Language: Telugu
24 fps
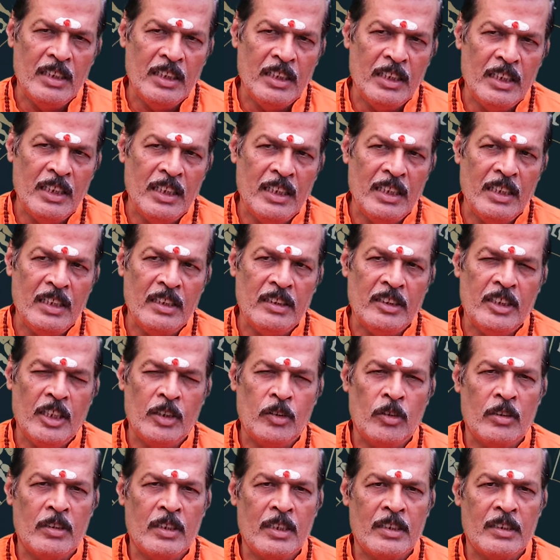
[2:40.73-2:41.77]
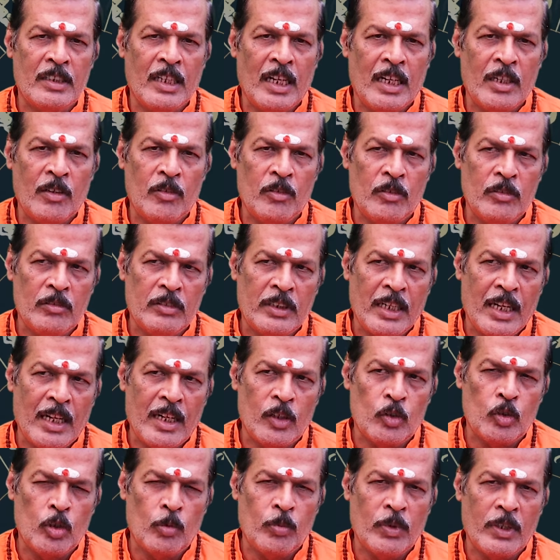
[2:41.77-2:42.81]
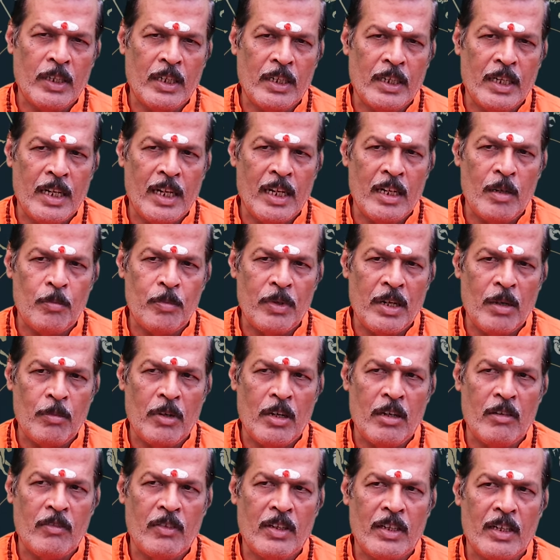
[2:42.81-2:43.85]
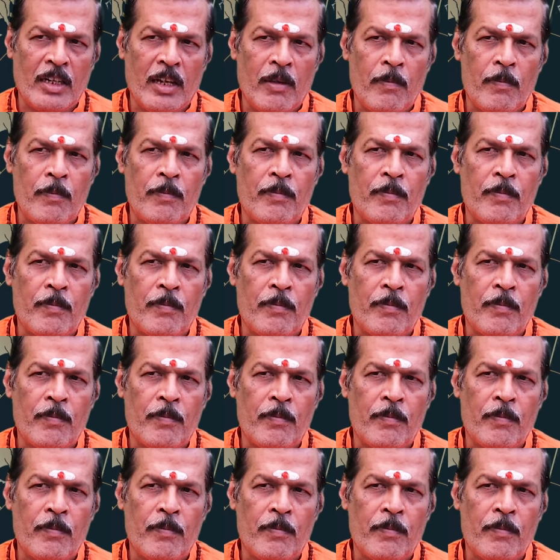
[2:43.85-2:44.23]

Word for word: ఇది చతుర్థ స్థానం చాలా శుభగ్రహాల ప్రభావం వల్ల